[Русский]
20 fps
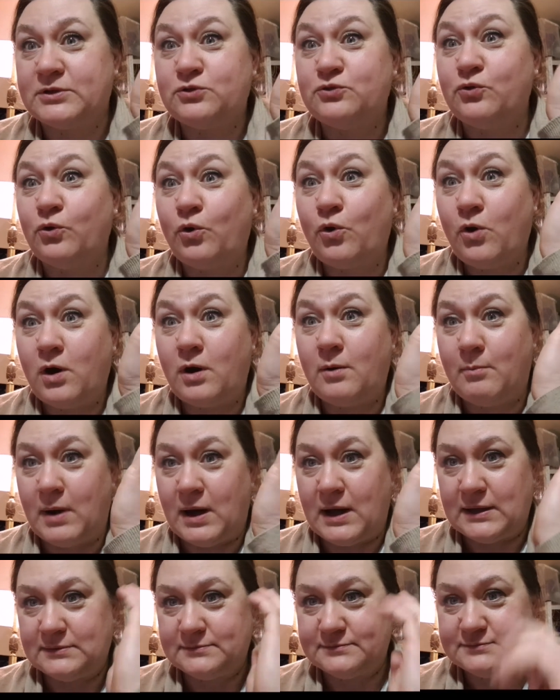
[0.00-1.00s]

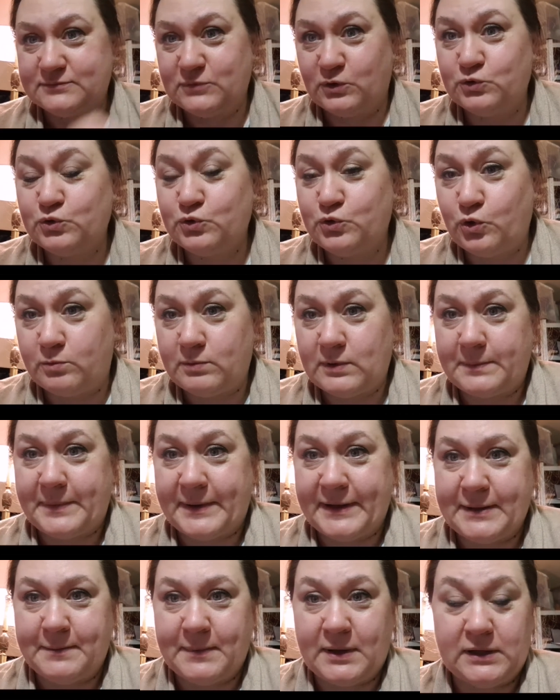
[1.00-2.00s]
Дома. Он дома
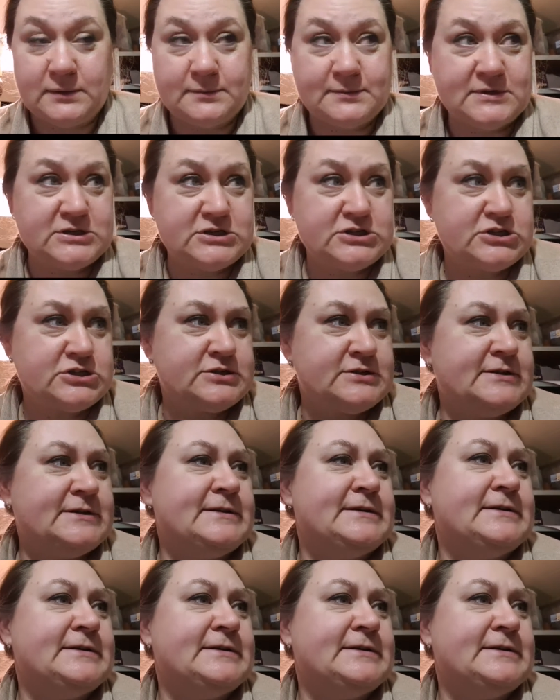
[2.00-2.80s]
поймал мышь.